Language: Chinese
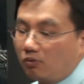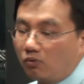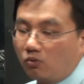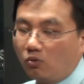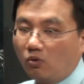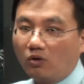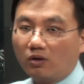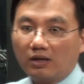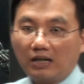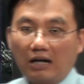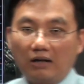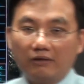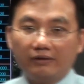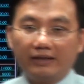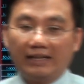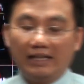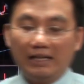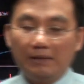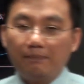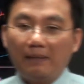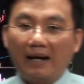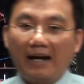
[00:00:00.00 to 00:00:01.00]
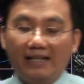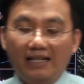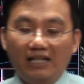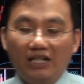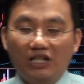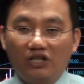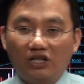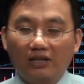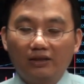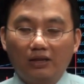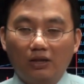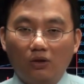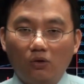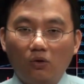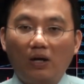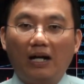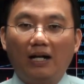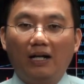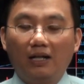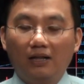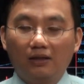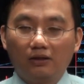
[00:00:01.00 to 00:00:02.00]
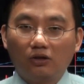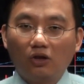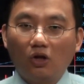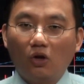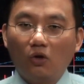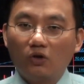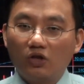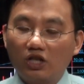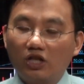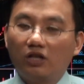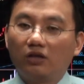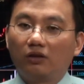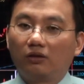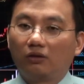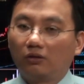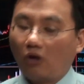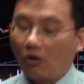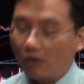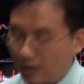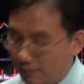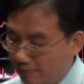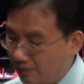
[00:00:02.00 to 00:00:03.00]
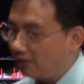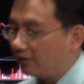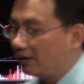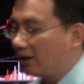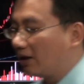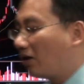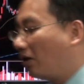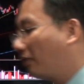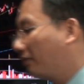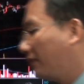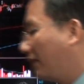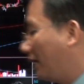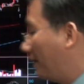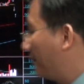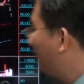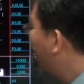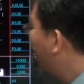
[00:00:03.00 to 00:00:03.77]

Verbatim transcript: 不过高点一百亿以上的话。都是投资朋友的空点，